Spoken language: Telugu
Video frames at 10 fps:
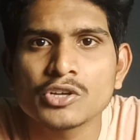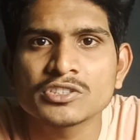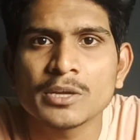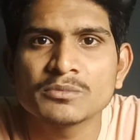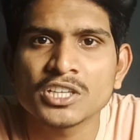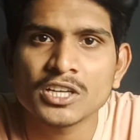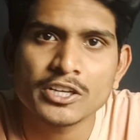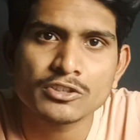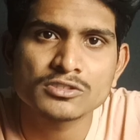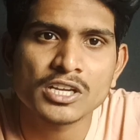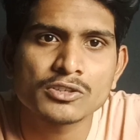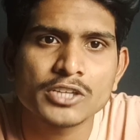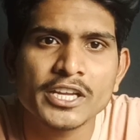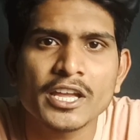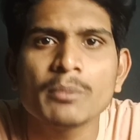మోషన్ ఎమిషన్ కంట్రోల్స్ అని
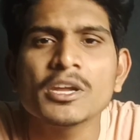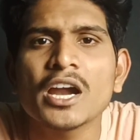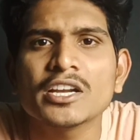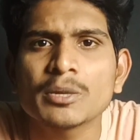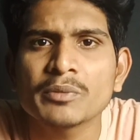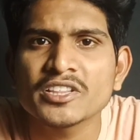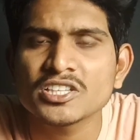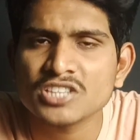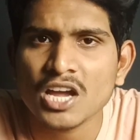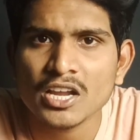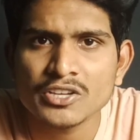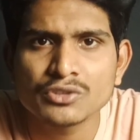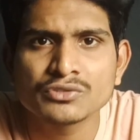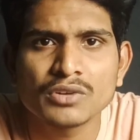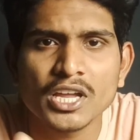ఉంటాయి గేమింగ్ ఆడేటప్పుడు అయితే చాలా
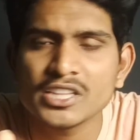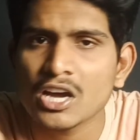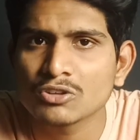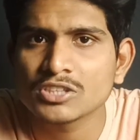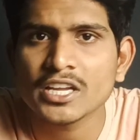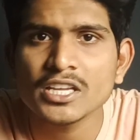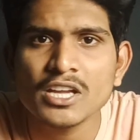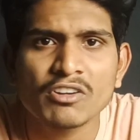యూస్ఫుల్ అయితే అవుతాయి